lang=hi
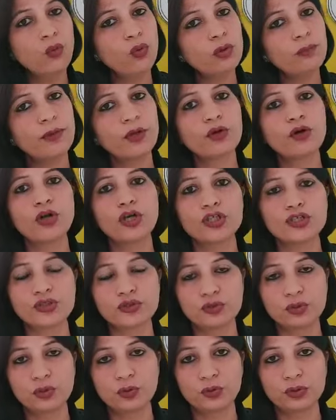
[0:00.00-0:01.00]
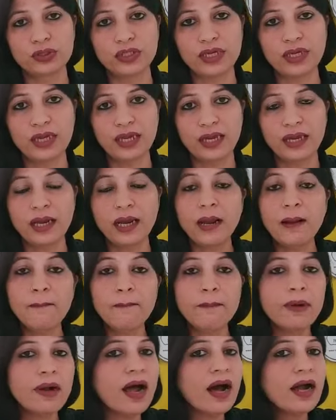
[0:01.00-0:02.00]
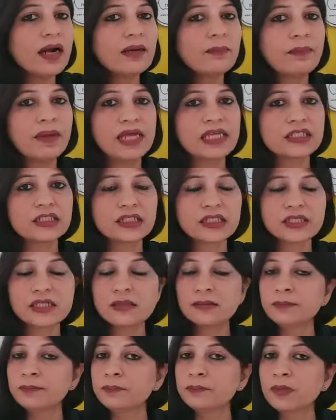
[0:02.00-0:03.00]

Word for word: उनमें कोलेस्ट्रॉल होता है प्लांट बेस्ड